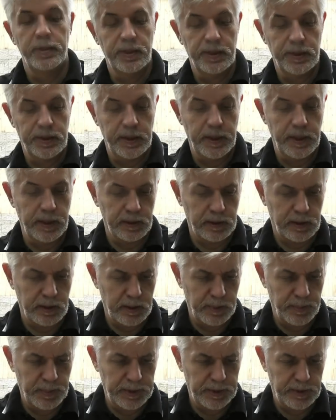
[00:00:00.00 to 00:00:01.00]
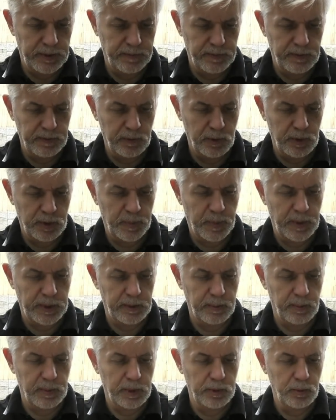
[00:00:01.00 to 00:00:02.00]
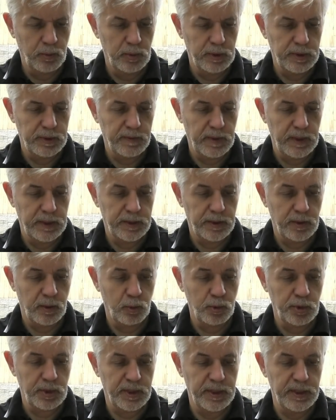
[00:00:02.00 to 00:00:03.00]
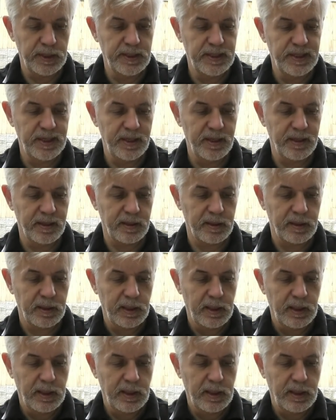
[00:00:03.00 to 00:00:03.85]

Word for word: Нестеренко, написано в 1995 году, называется «Русская идея